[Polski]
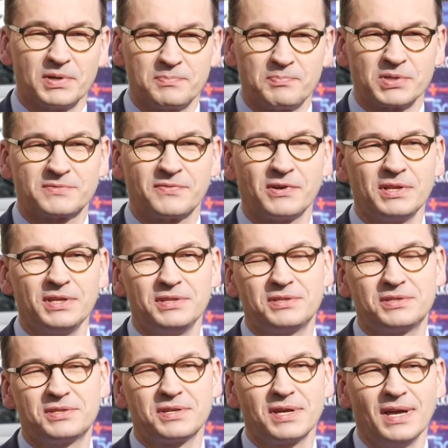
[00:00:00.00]
e,
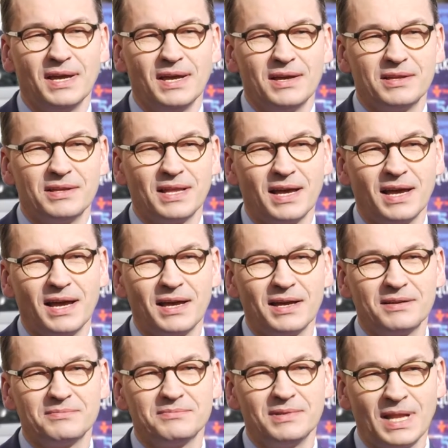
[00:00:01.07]
pozwolić
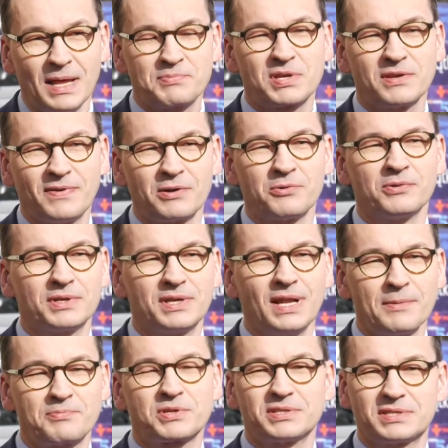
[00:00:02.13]
na lepsze warunki,
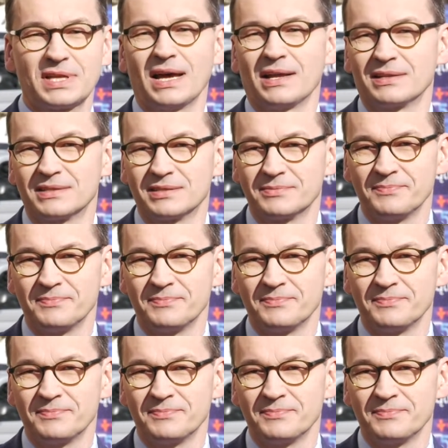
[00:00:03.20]
lepszy start.